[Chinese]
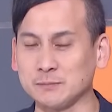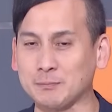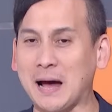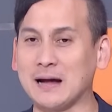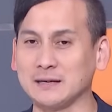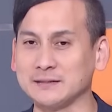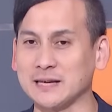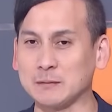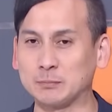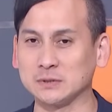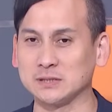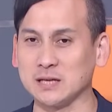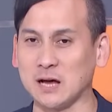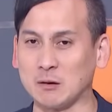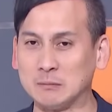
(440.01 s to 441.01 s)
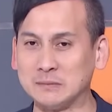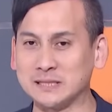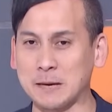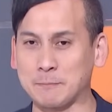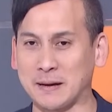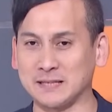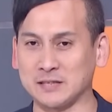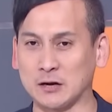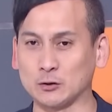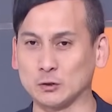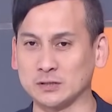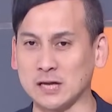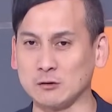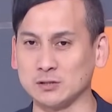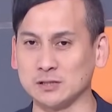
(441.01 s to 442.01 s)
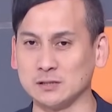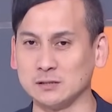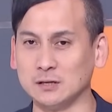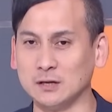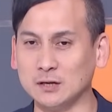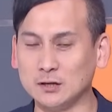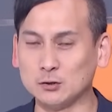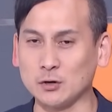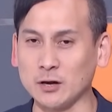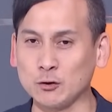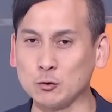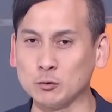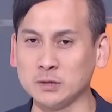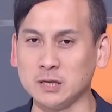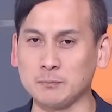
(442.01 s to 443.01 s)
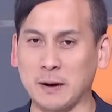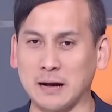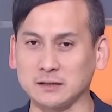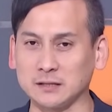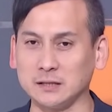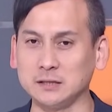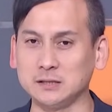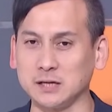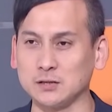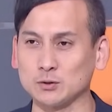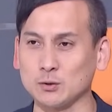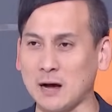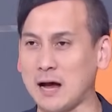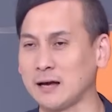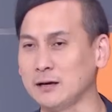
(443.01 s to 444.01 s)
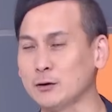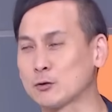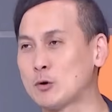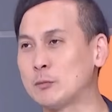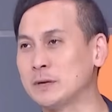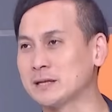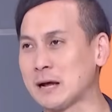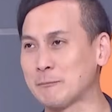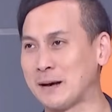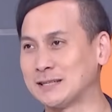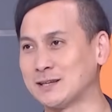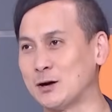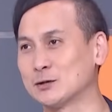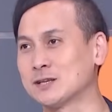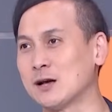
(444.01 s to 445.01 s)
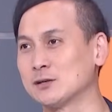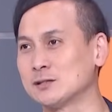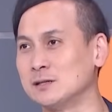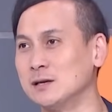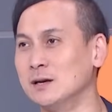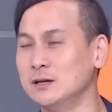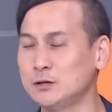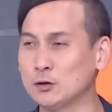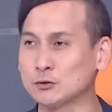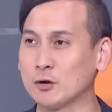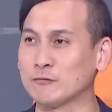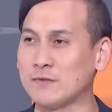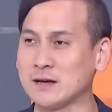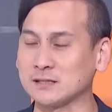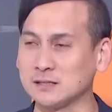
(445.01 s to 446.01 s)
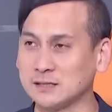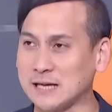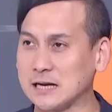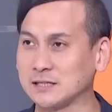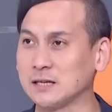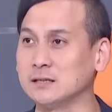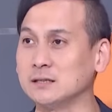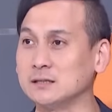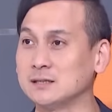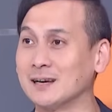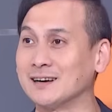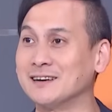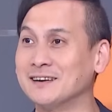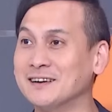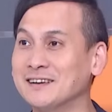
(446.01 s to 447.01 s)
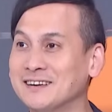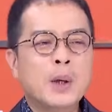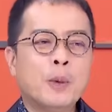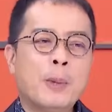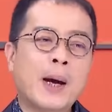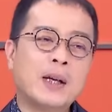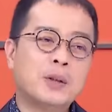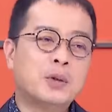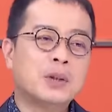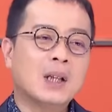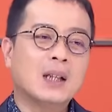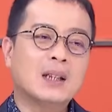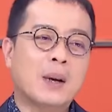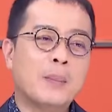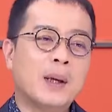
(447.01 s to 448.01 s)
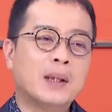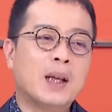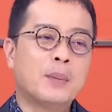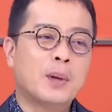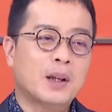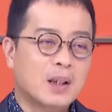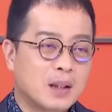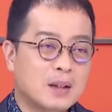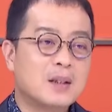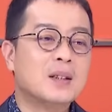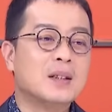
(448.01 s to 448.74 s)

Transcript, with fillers: 党是怕人家不知道我们在板桥有造势，所以故意把提前说啊，因为国民党板桥造势，用这种方式加深。我觉得今天下午没有派你去当谈判代表，可